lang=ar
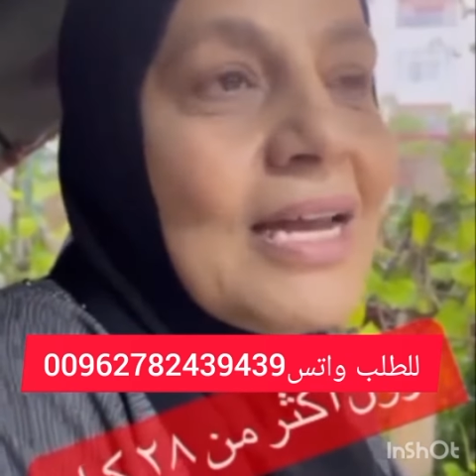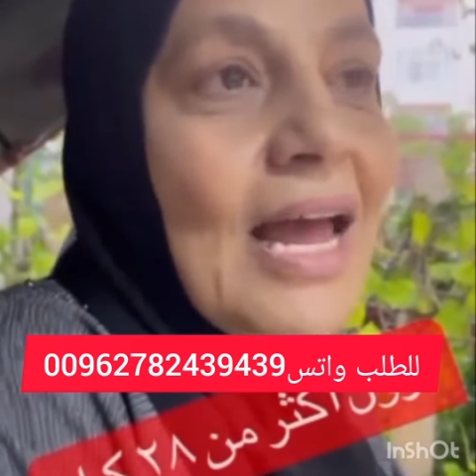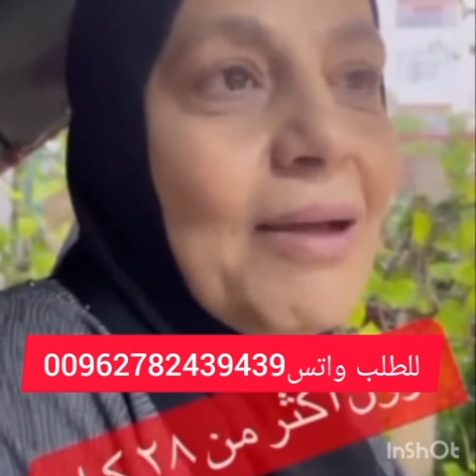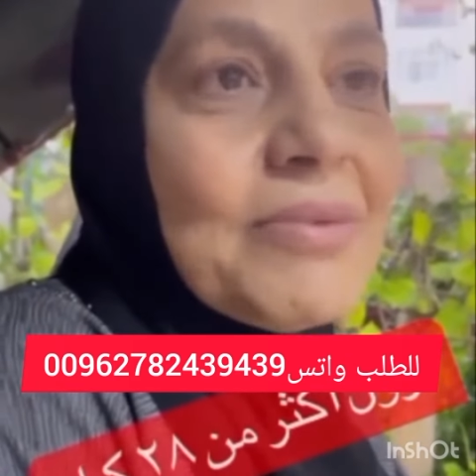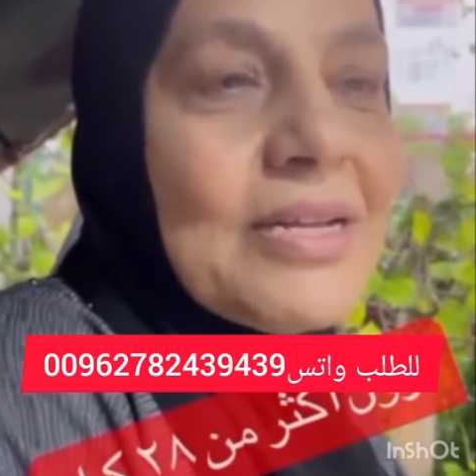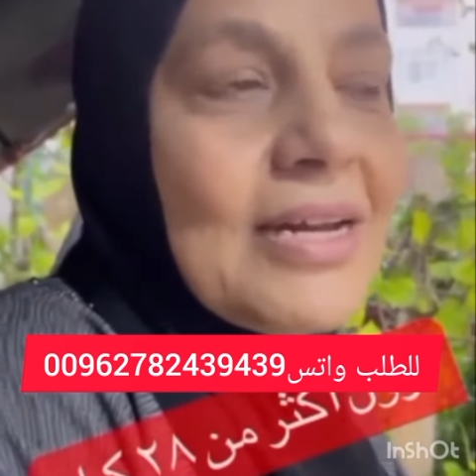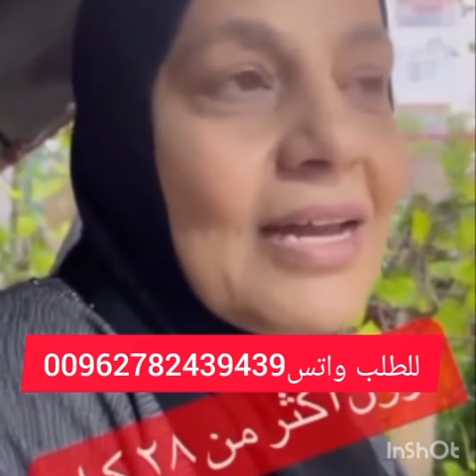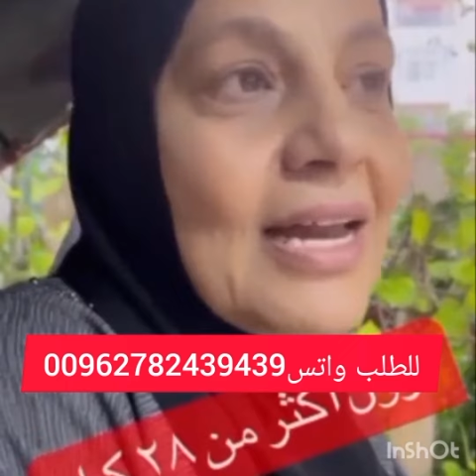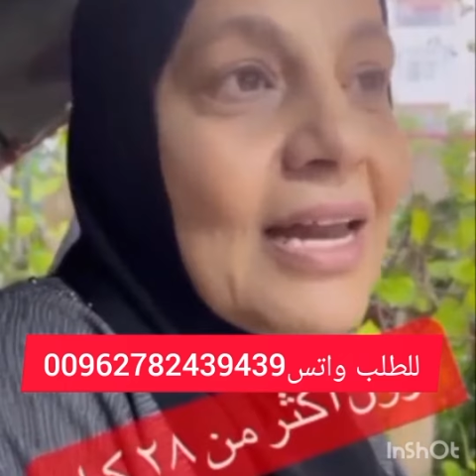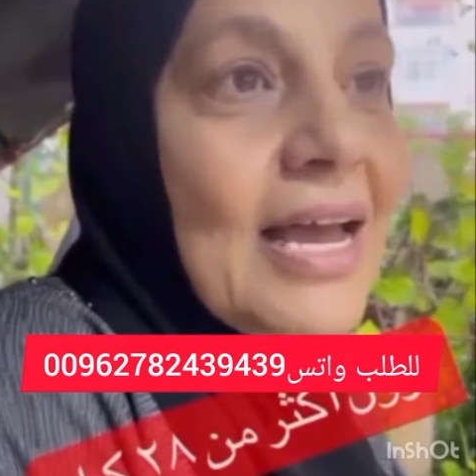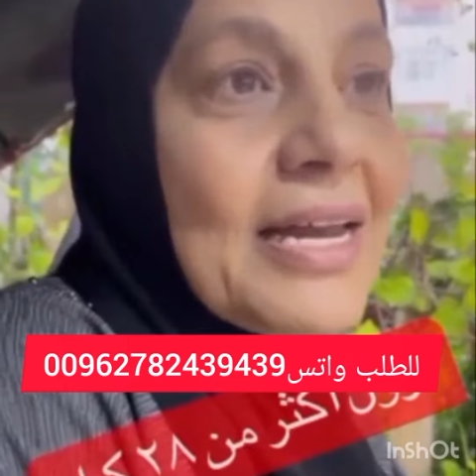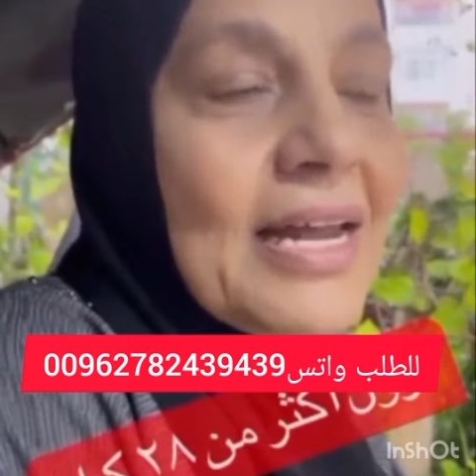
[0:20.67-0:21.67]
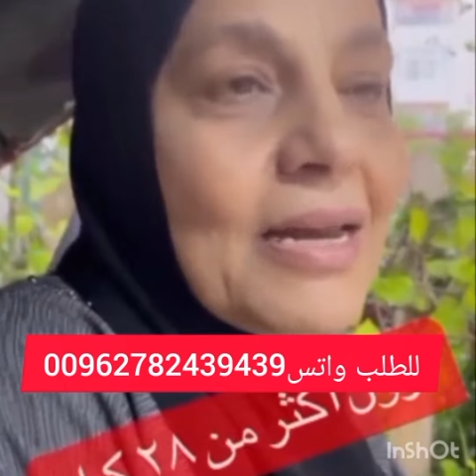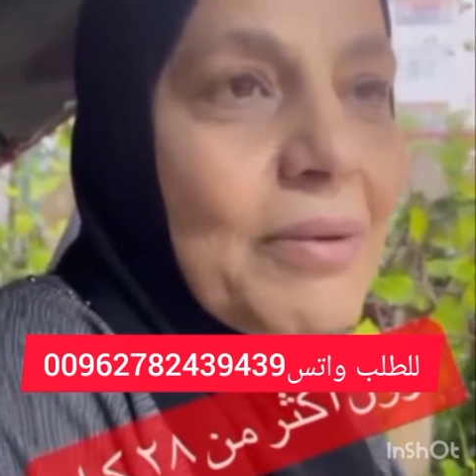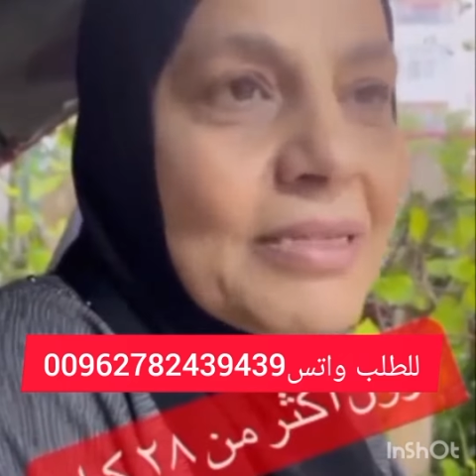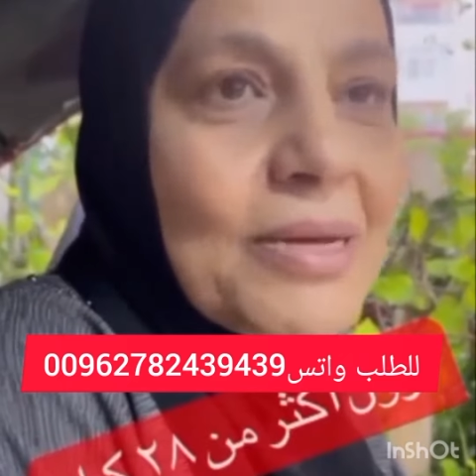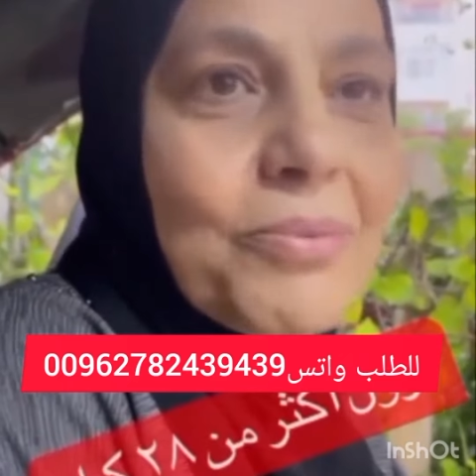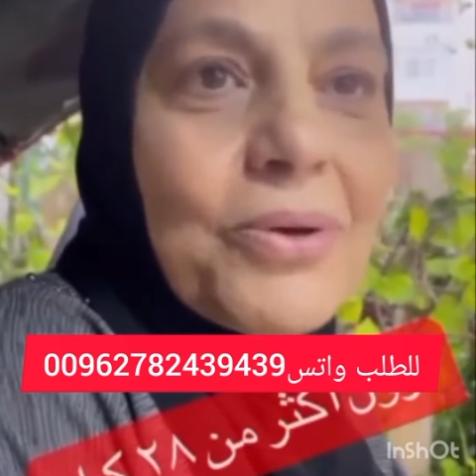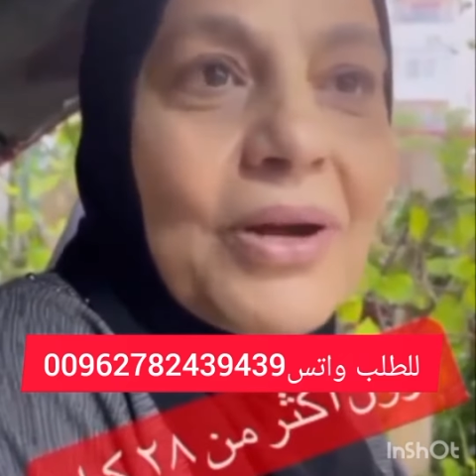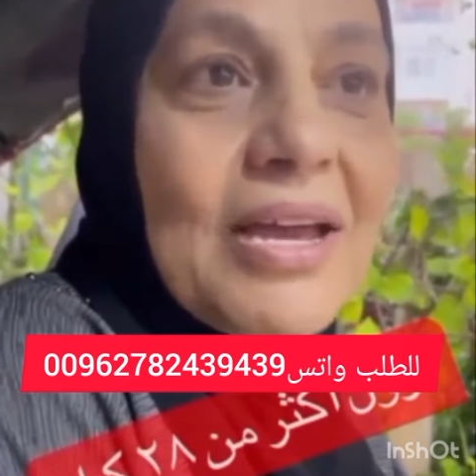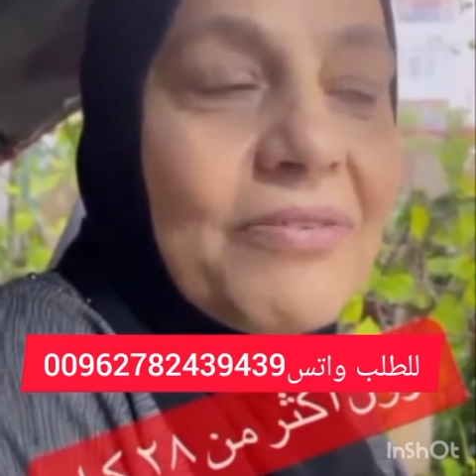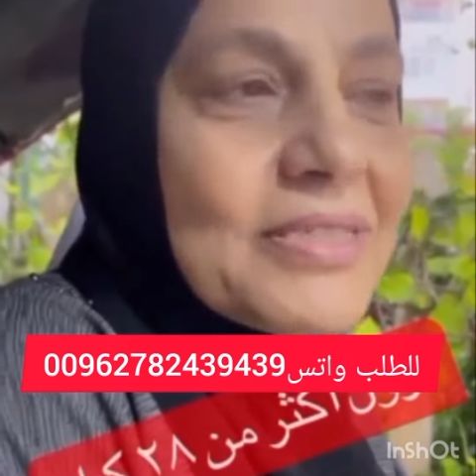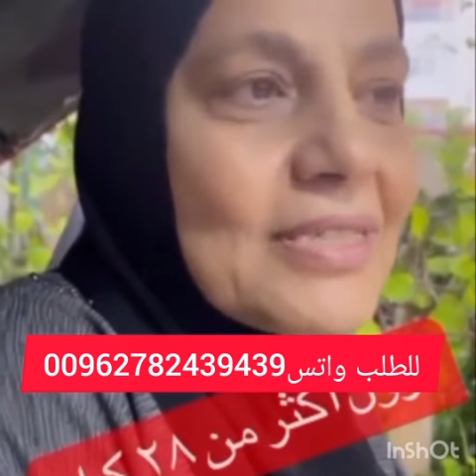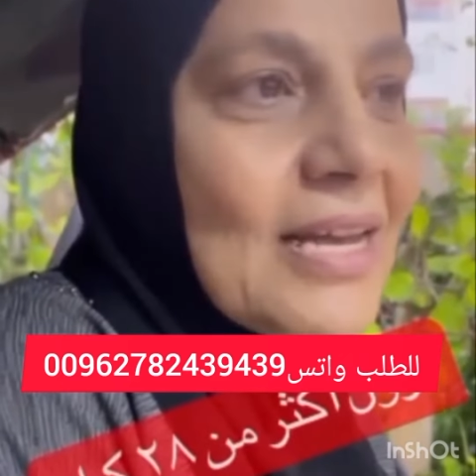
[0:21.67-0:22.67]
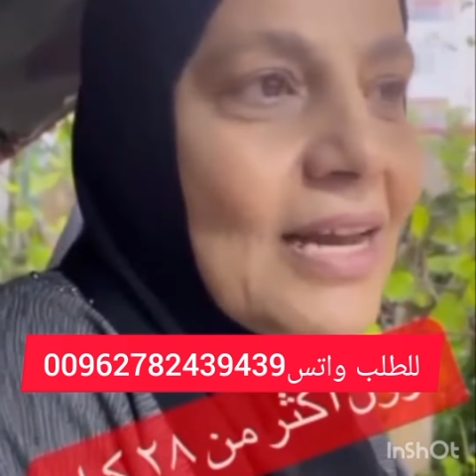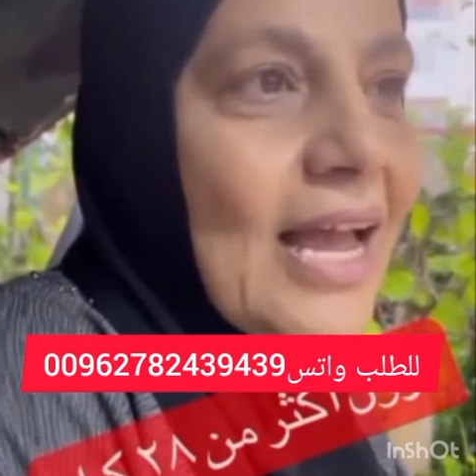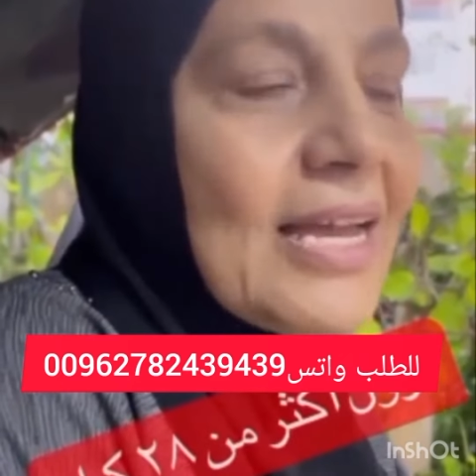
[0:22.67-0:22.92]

الحمد لله الان انا بعتبره لايف ستايل